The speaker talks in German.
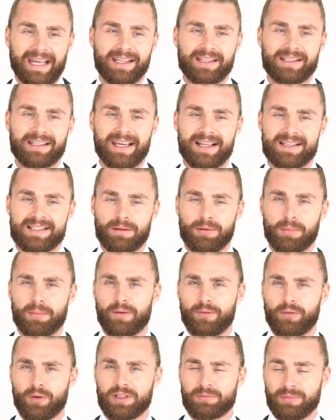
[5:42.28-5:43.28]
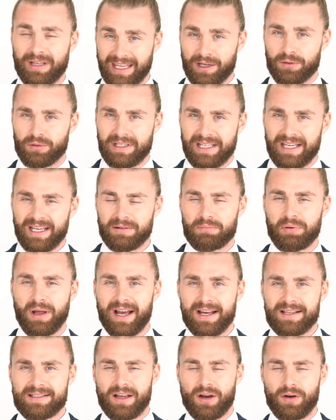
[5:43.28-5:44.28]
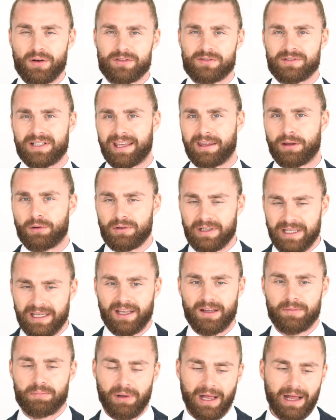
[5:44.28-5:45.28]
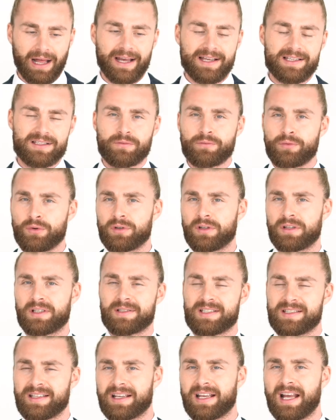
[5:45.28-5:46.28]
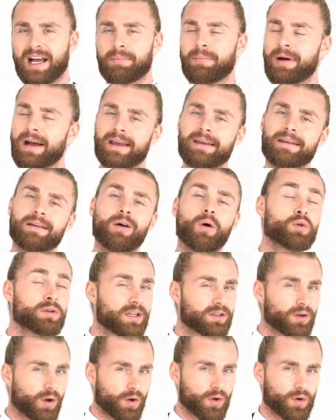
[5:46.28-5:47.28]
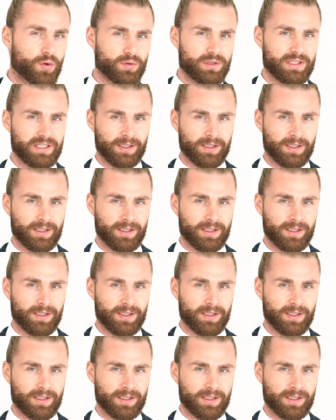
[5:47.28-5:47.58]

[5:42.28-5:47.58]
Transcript: Ich gehe jetzt aber mal von dem regulären Preis aus und der reguläre Preis würde circa bei 100 Euro